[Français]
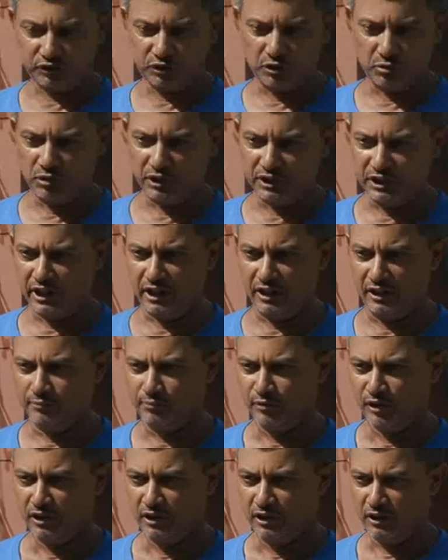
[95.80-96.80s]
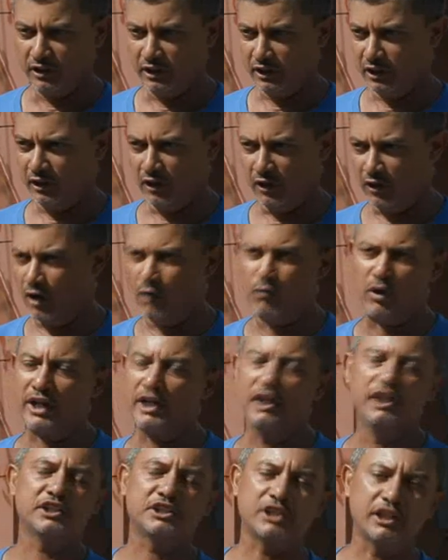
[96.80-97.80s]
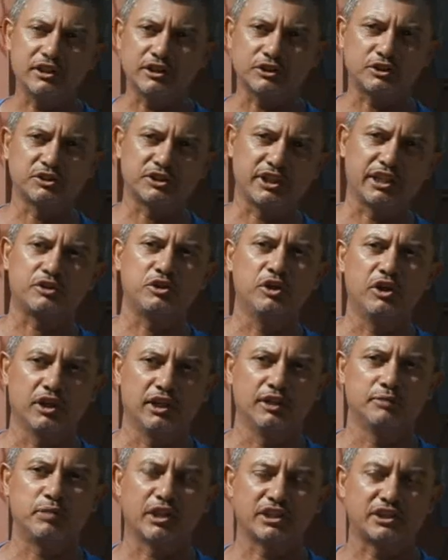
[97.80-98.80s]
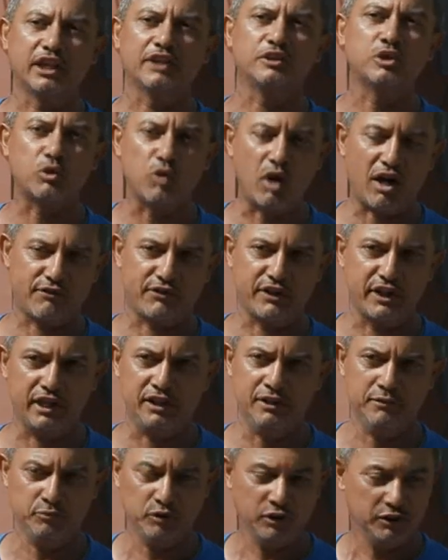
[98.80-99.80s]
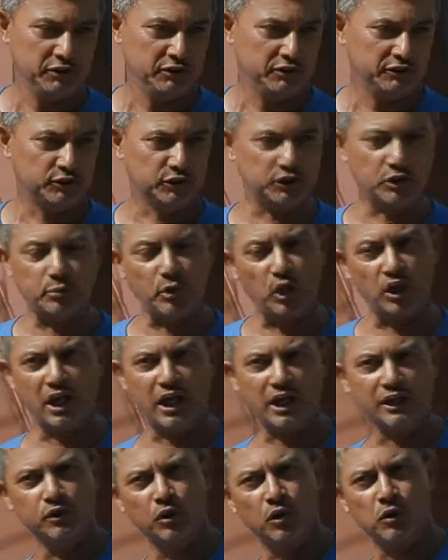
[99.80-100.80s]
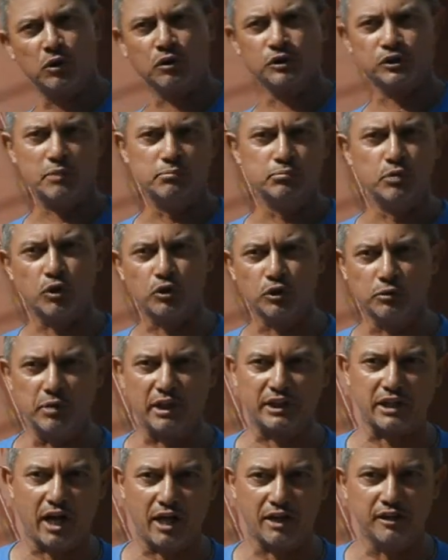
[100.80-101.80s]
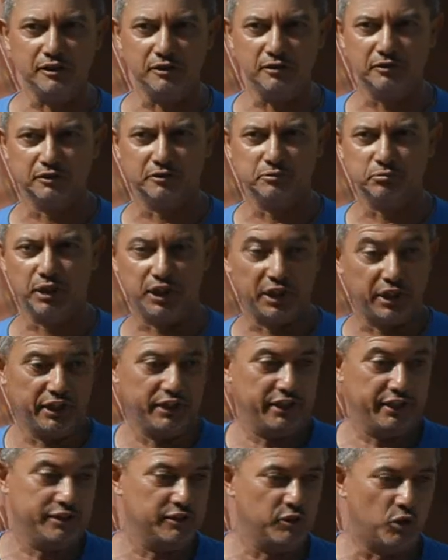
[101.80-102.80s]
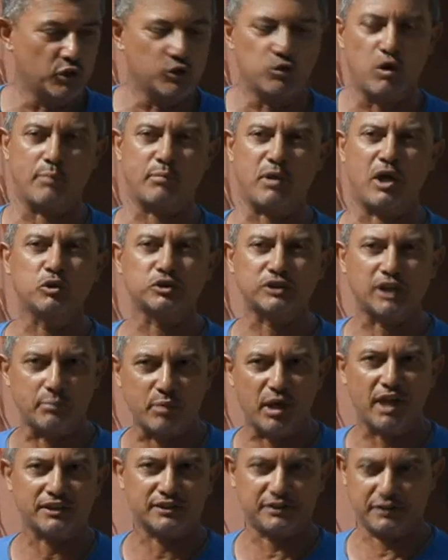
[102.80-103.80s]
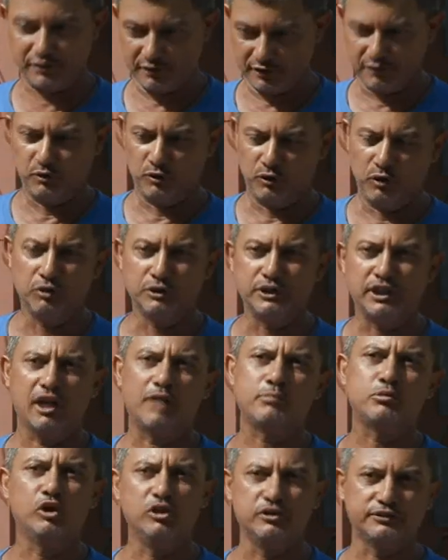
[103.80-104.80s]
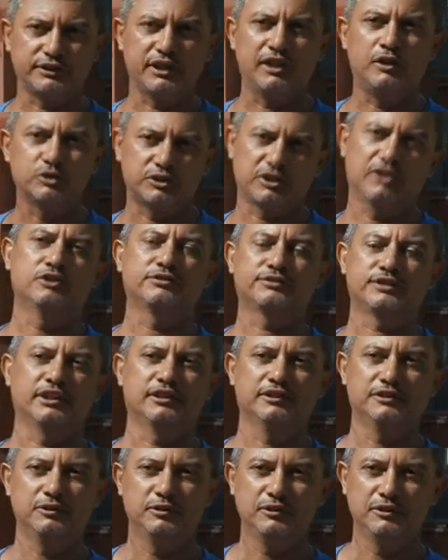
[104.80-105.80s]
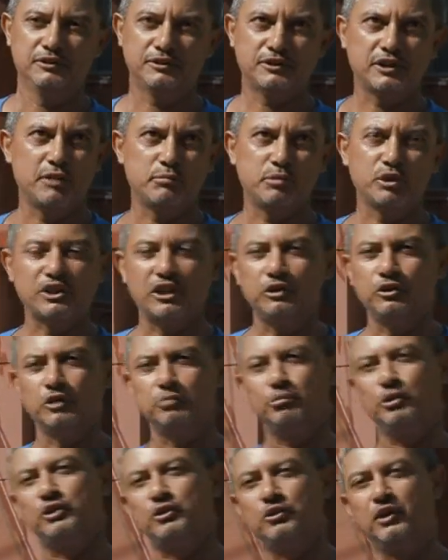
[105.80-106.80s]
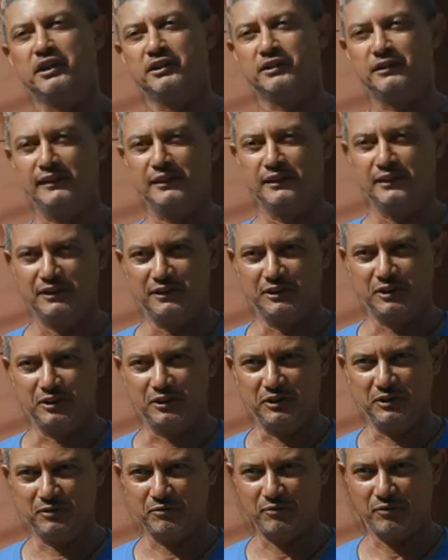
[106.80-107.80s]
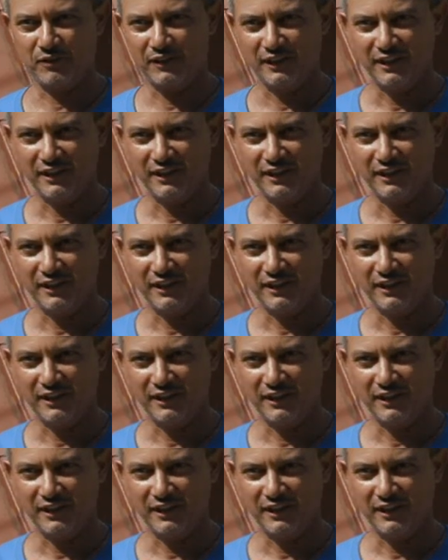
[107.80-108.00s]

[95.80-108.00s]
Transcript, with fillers: comment dire, envoyer les jeunes dans ce secteur-là, parce qu'il y a de quoi faire. Je suis pas à La Réunion, consomme beaucoup de métal, mais on ne le voit pas où ça passe. On est là pour le faire, on sait le faire. C'est un peu ça notre but, quoi. Si une certaine